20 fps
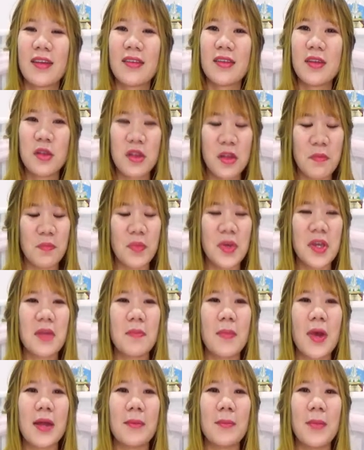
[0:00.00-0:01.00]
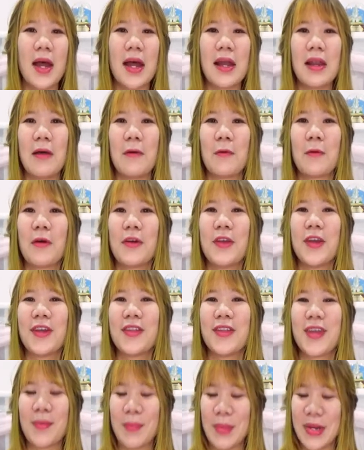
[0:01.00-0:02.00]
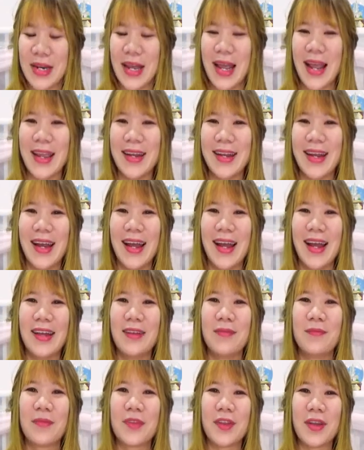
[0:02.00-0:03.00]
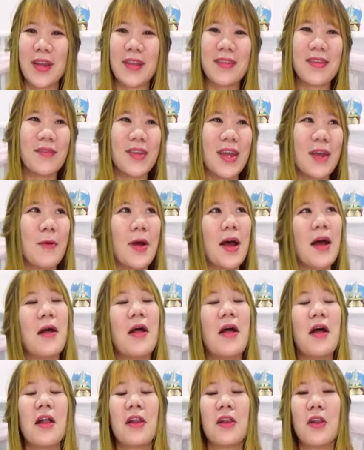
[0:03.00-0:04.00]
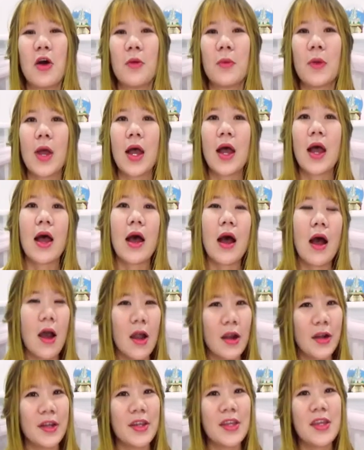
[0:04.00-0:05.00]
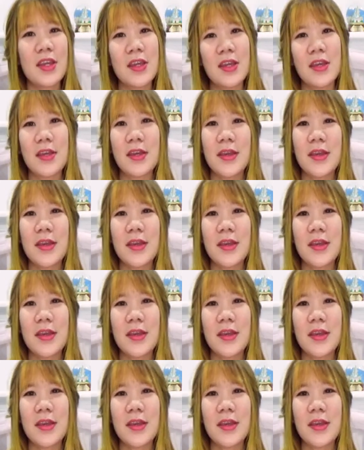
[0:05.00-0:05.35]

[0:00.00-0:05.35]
20ปีผ่านมาเราก็ยังจำมันได้นะคะ ตอนนั้นจำได้ว่า ร้องไปว่า R E